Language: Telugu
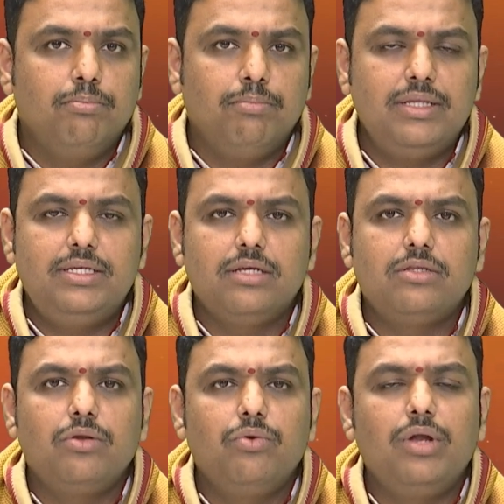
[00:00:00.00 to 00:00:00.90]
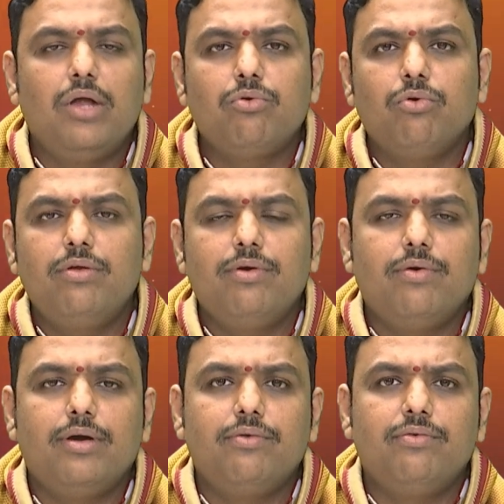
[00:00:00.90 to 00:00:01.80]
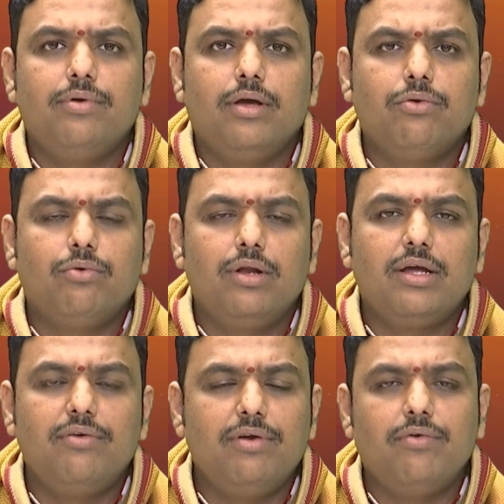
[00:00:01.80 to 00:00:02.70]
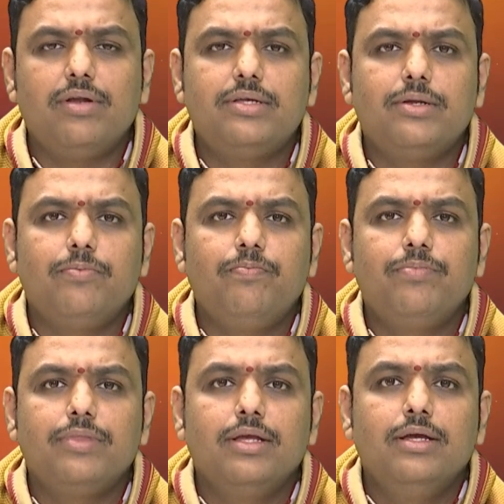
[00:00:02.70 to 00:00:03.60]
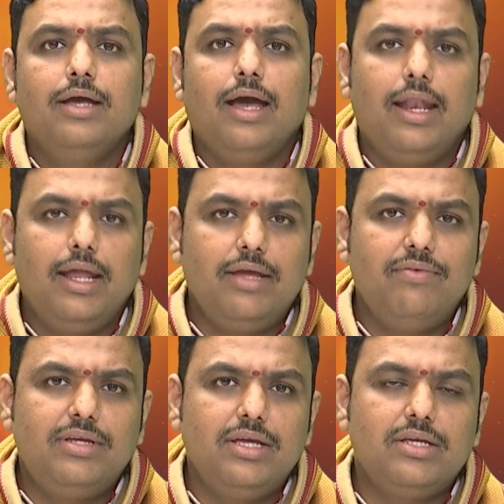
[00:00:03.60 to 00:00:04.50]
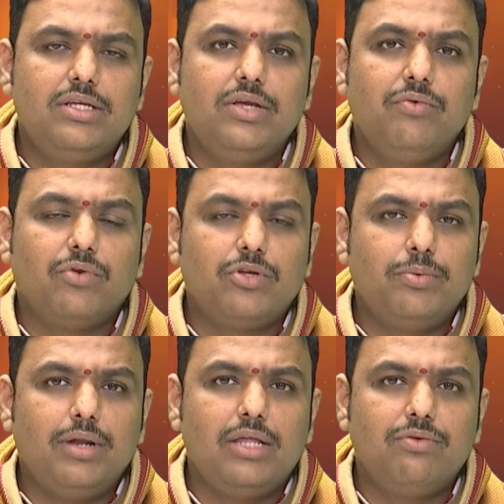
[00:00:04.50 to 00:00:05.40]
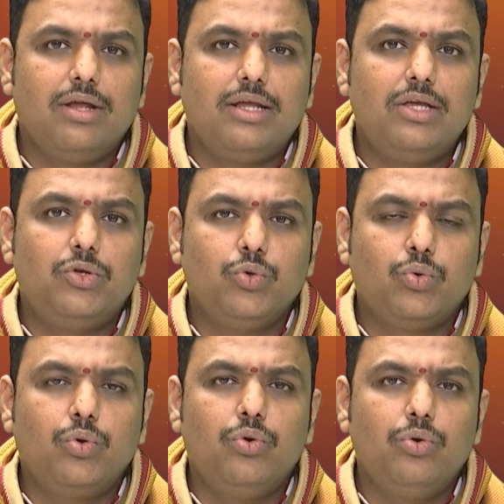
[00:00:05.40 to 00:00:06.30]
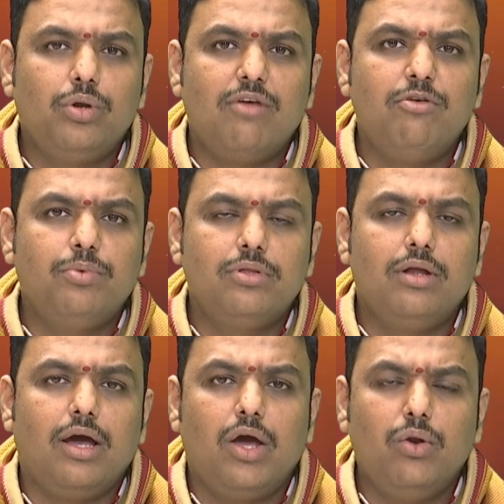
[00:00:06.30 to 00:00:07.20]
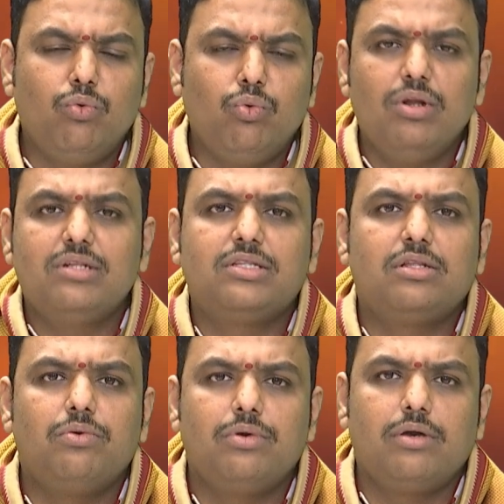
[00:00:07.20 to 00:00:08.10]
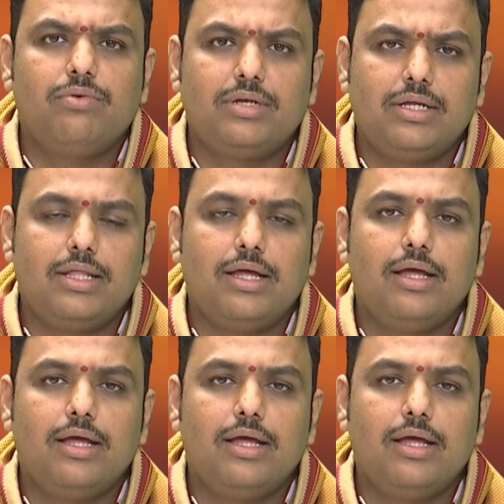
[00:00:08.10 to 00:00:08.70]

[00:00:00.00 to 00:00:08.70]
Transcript: మధ్యస్థ నుండి అనుకూల అనుకూలంగా వ్యవహరించడం అలాగే విశేషించి వృషభ రాశి వారికి శుక్రుడు రవి బుధుల అనుకూల స్థితిలో ఉండడం చేత